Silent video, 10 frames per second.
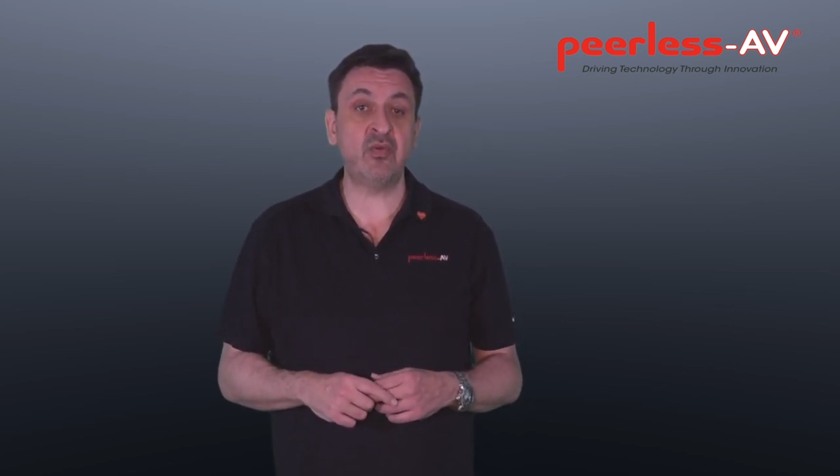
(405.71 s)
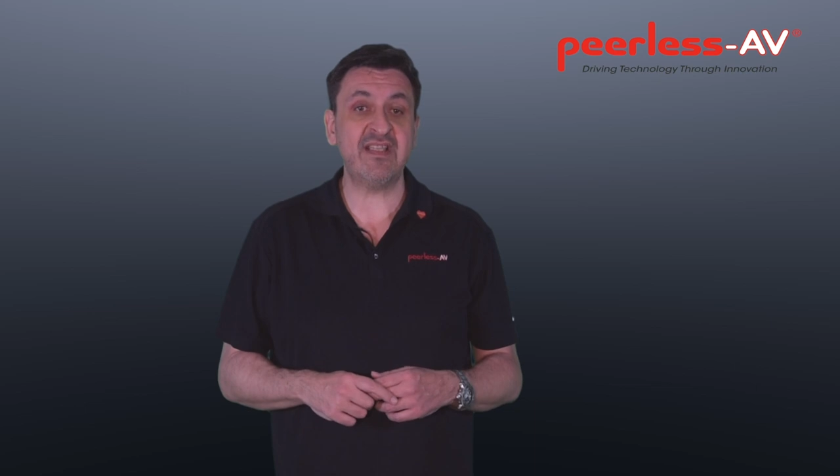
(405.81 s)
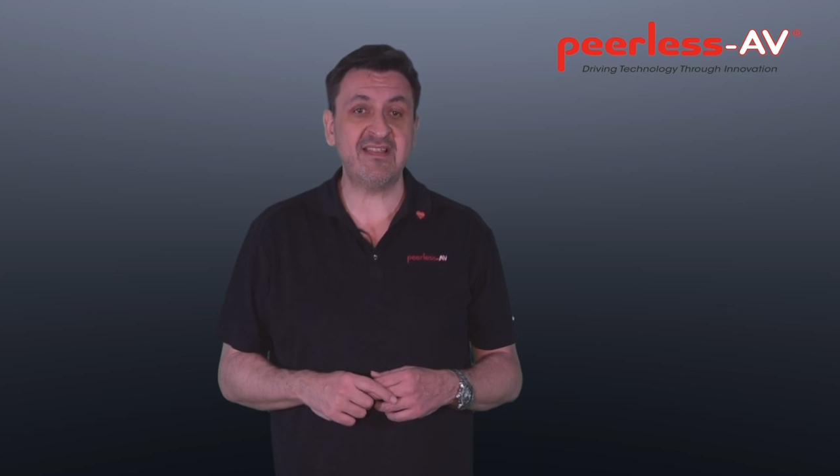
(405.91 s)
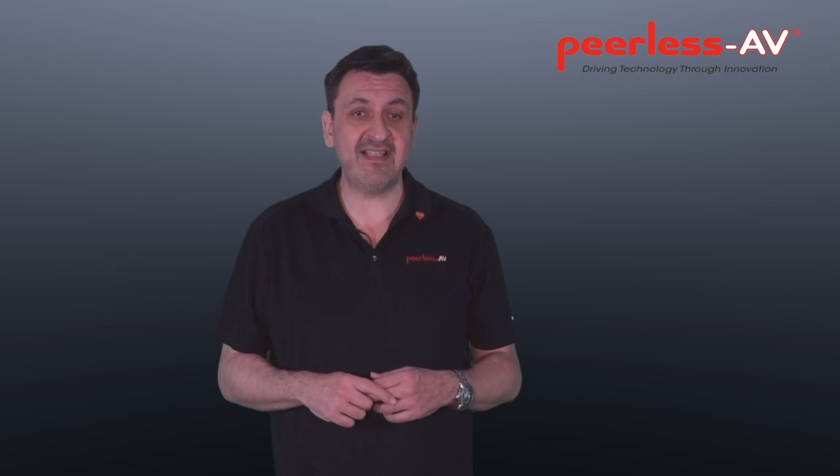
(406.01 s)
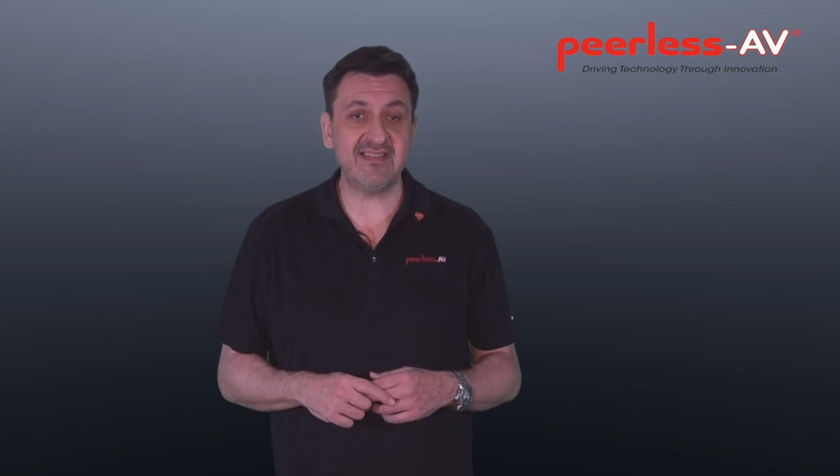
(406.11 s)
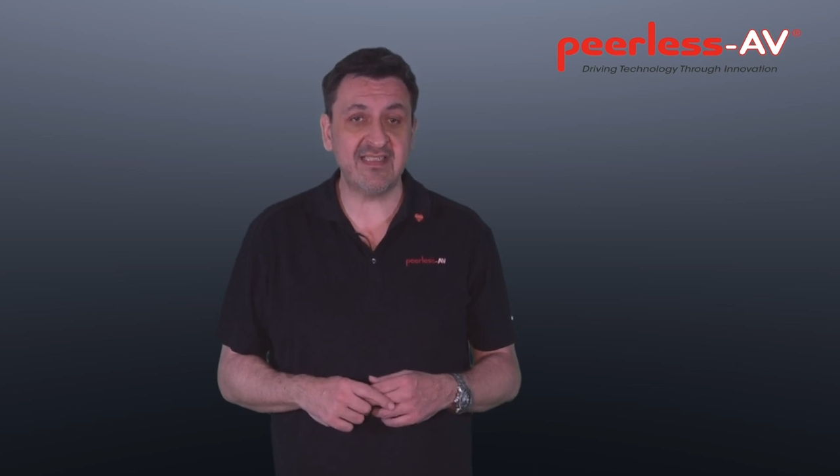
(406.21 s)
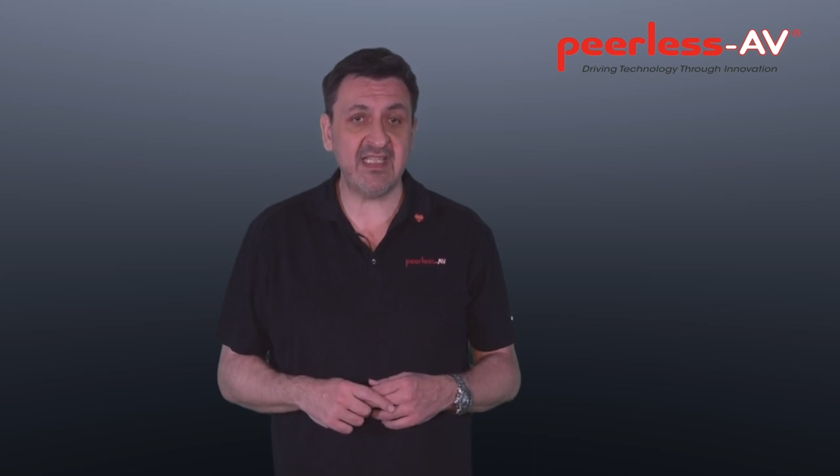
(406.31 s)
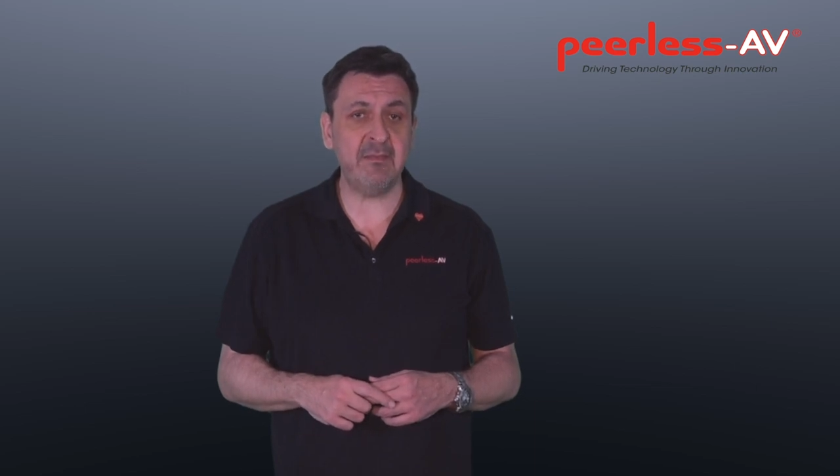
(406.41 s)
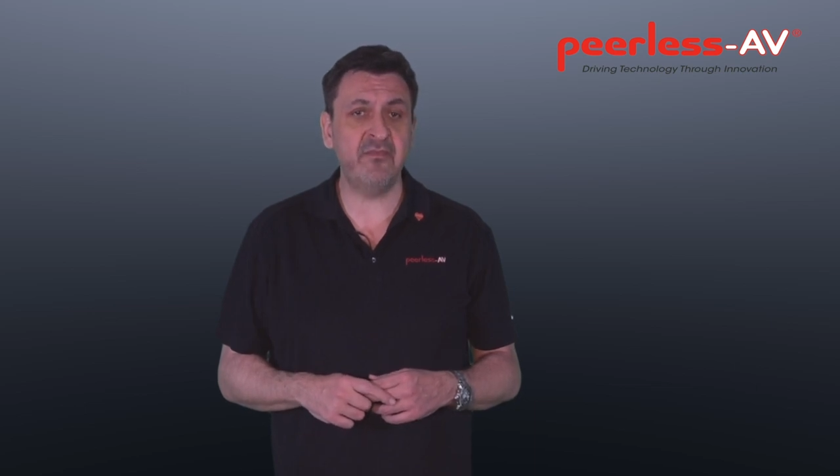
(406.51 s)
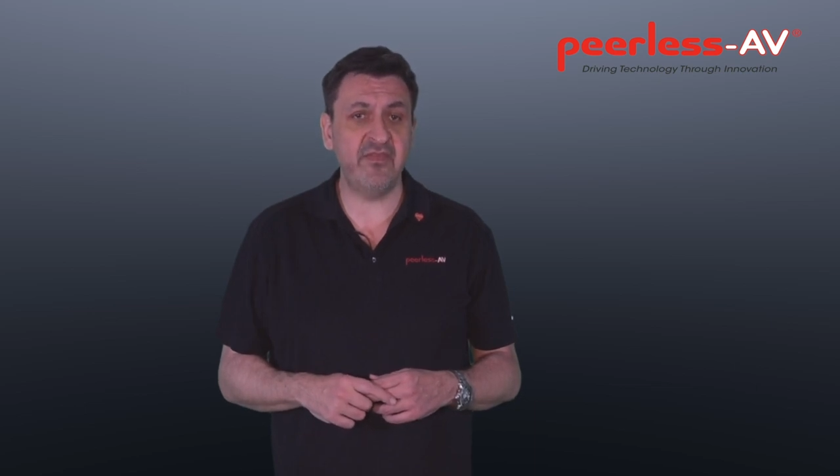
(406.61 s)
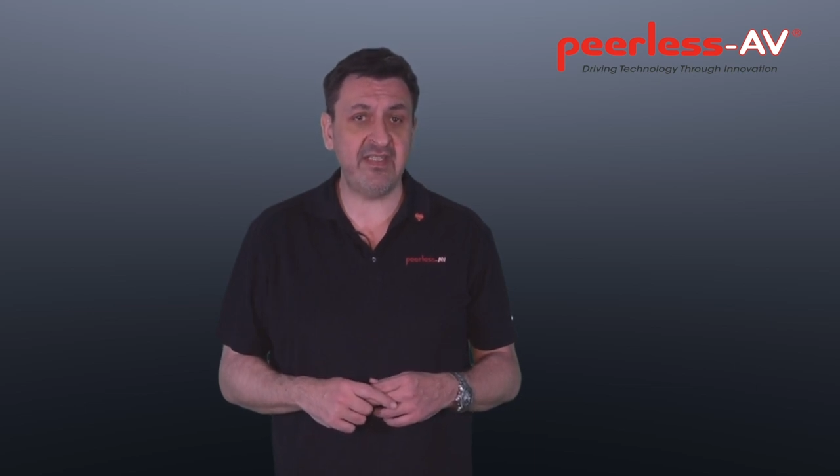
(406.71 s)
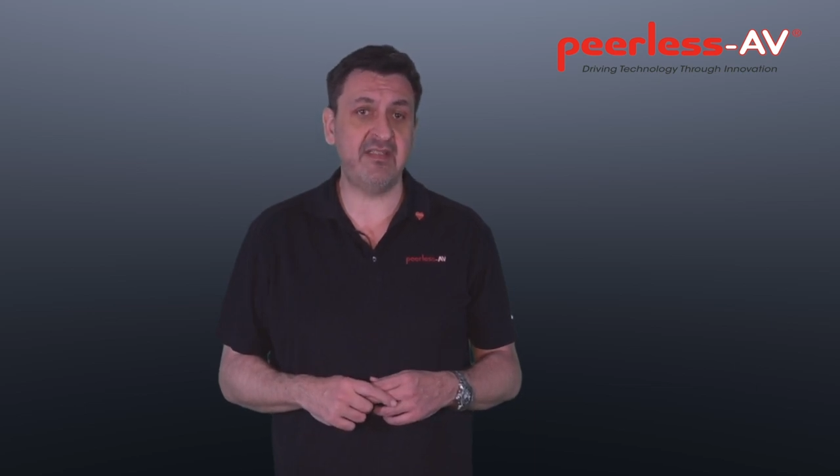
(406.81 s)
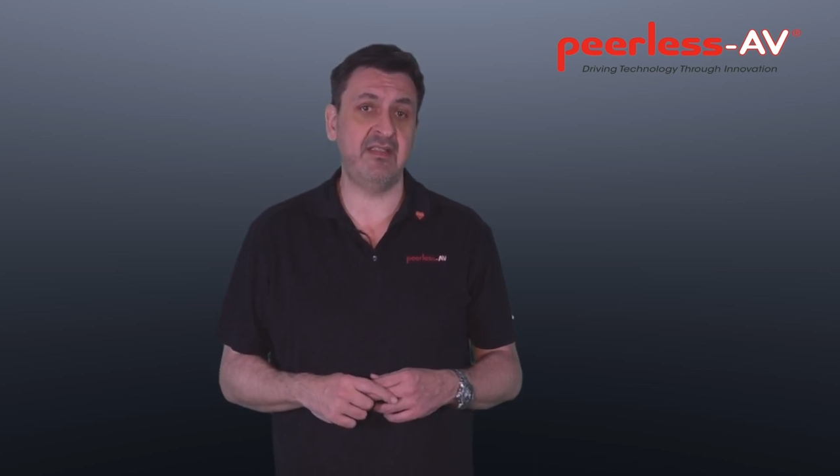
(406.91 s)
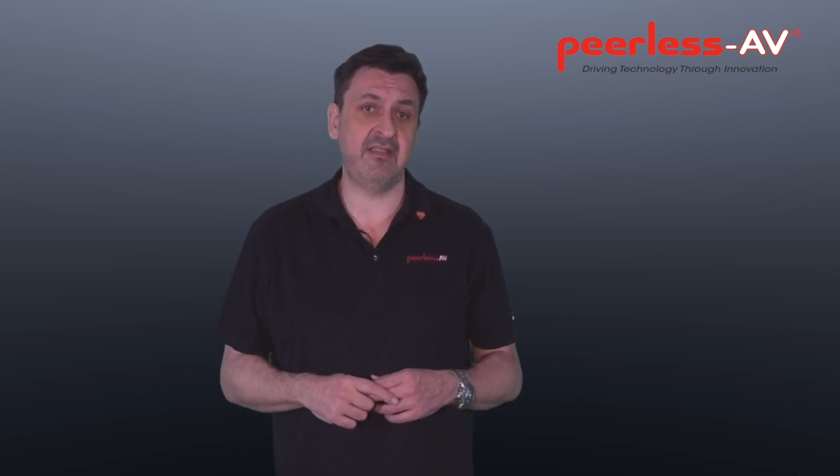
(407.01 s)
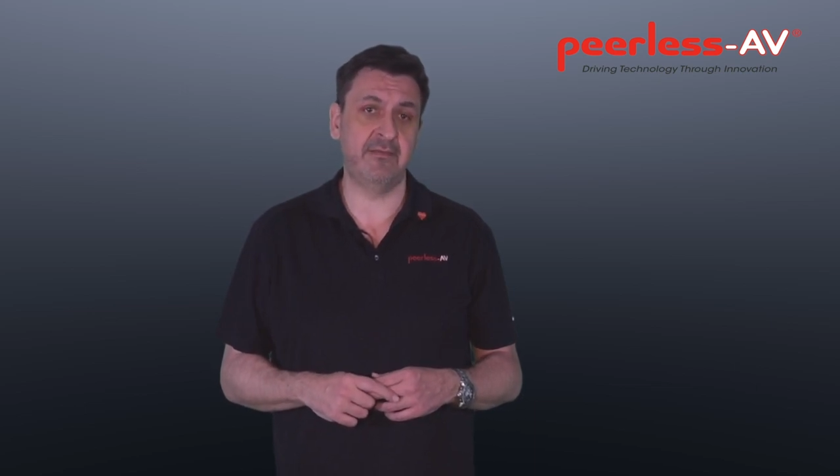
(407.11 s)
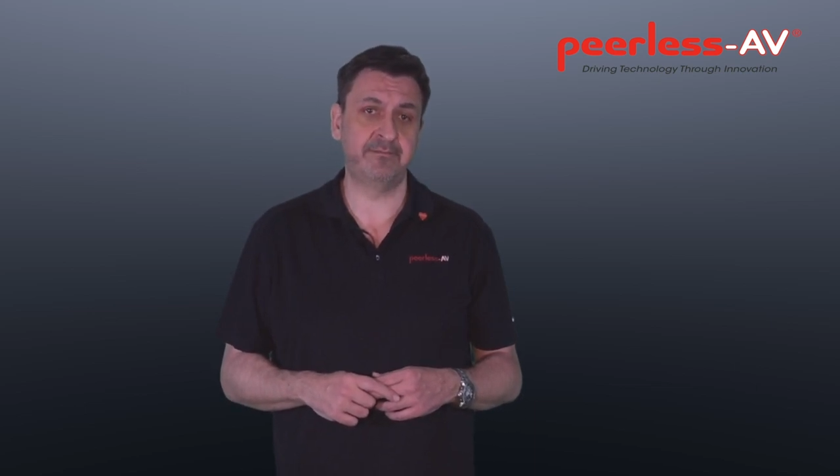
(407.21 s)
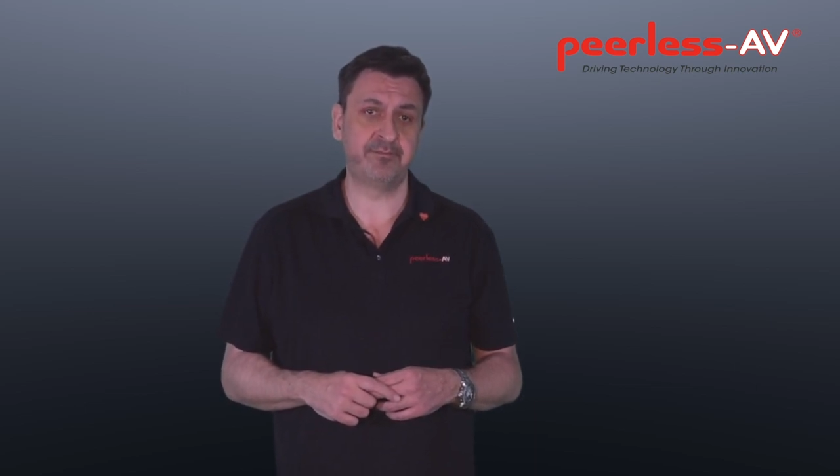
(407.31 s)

ist extrem wichtig.